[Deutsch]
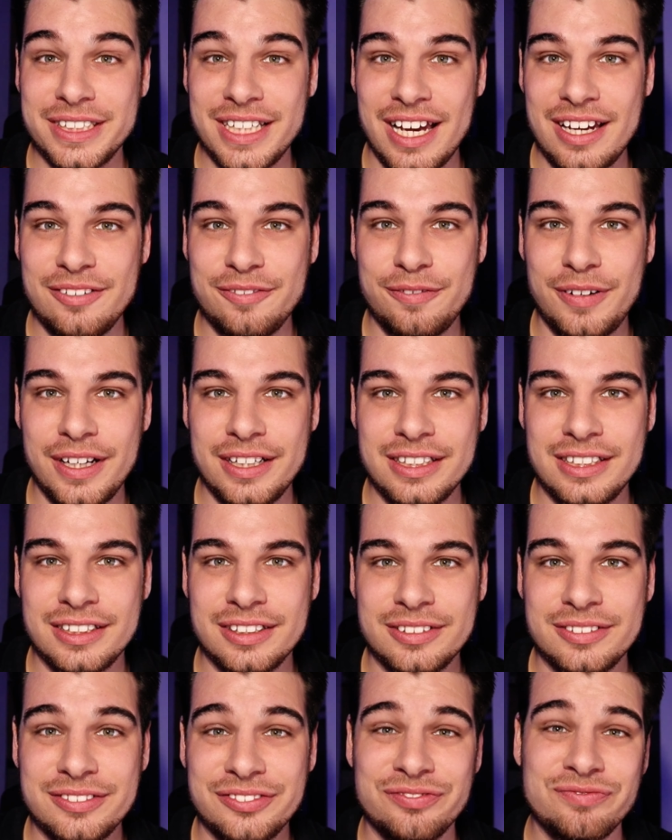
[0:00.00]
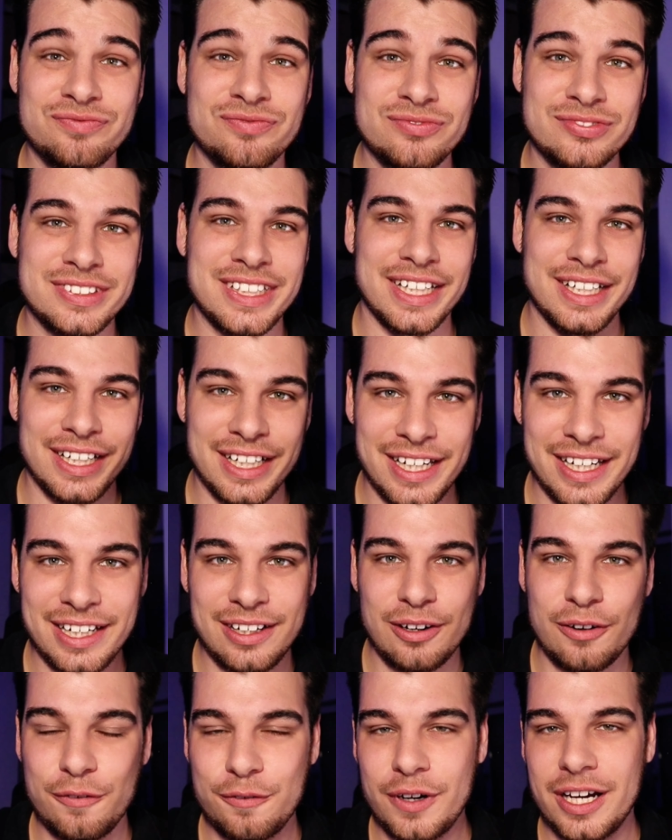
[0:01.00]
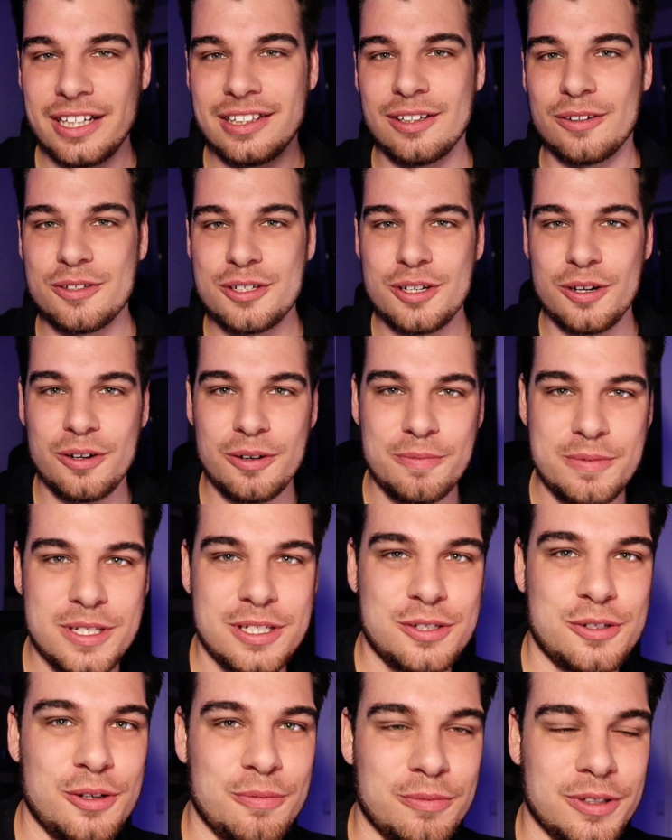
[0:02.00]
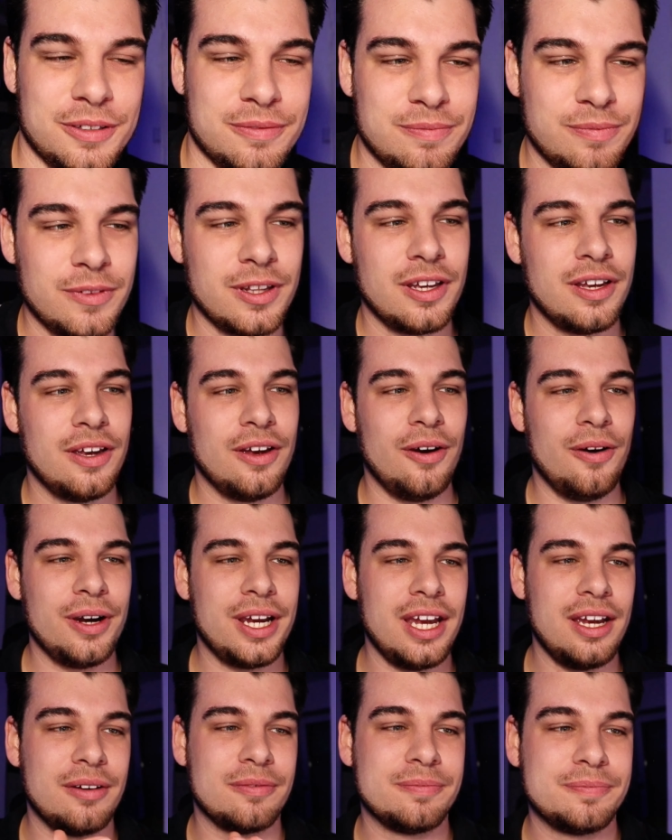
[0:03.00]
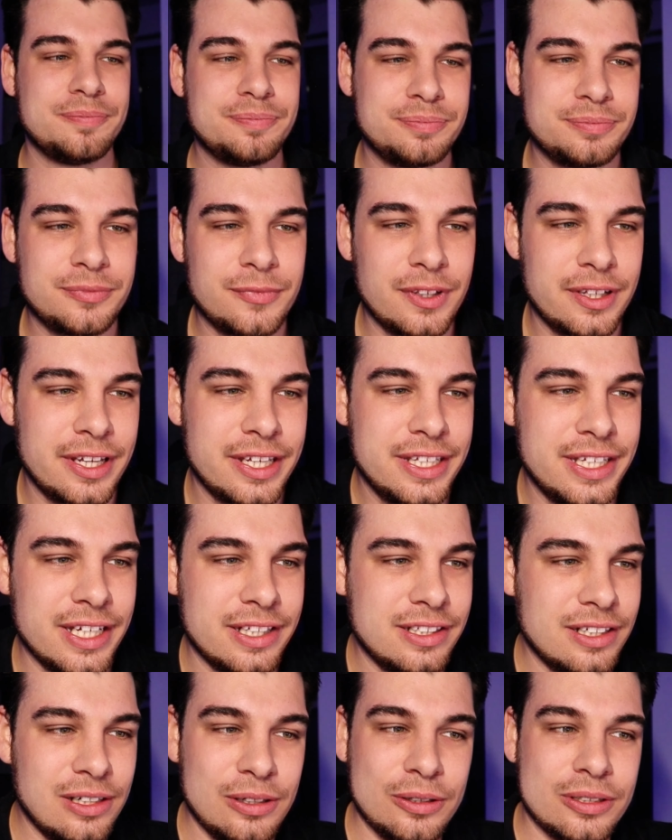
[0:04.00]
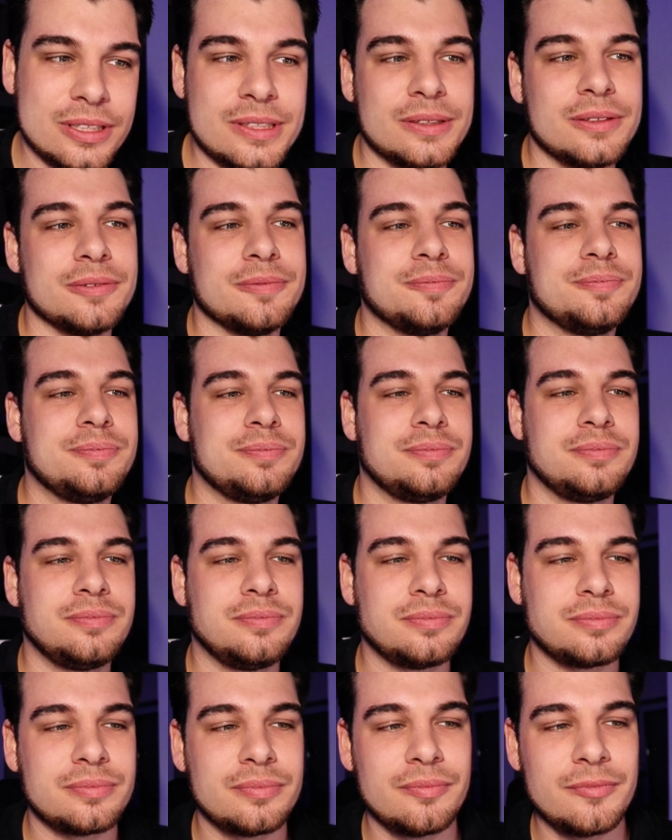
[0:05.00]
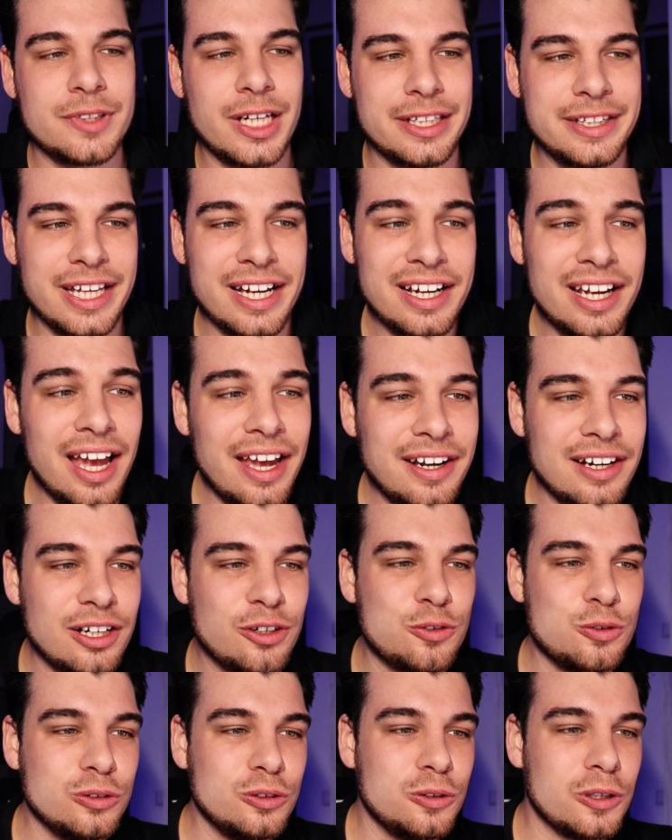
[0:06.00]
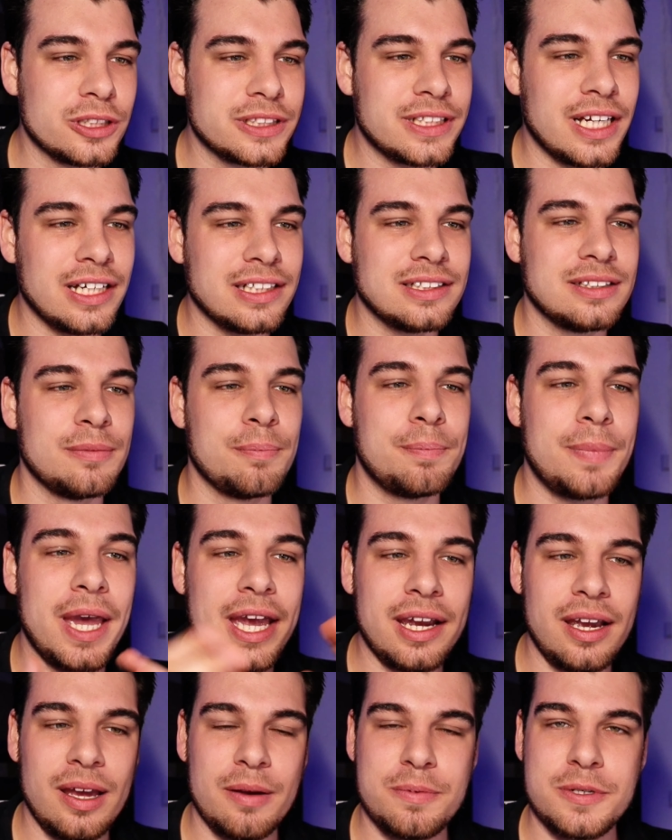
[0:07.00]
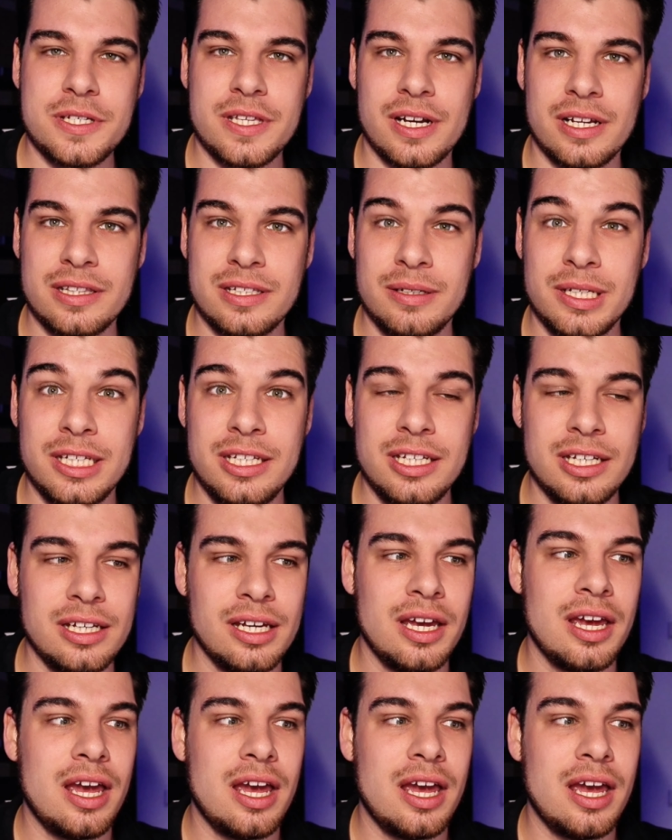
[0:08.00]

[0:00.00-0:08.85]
einfällt, dann klick auf Weiter und schau, ob es stimmt. Okay, hier die Lösung. Dank einer gut durchdachten Backup-Strategie,